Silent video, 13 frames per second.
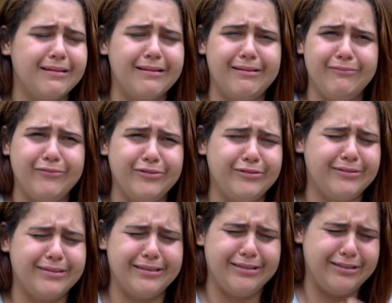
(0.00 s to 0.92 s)
Ai, é
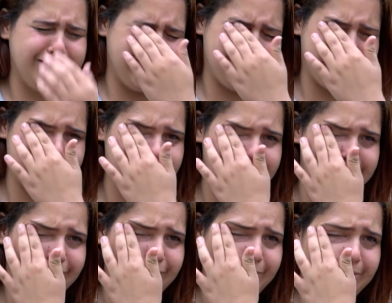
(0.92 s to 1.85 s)
muito grande
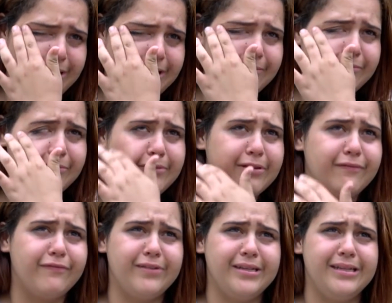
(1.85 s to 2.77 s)
isso que vai marcar
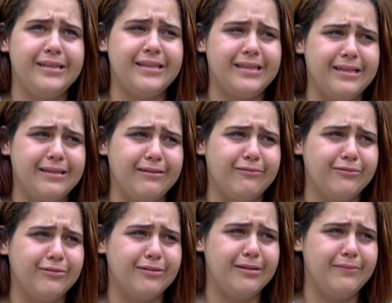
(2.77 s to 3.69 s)
minha vida inteira
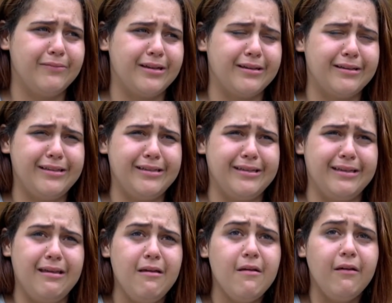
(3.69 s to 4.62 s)
quando eu lembrar
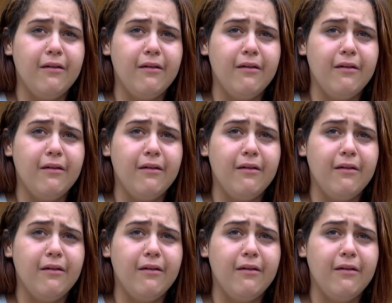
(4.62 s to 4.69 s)
que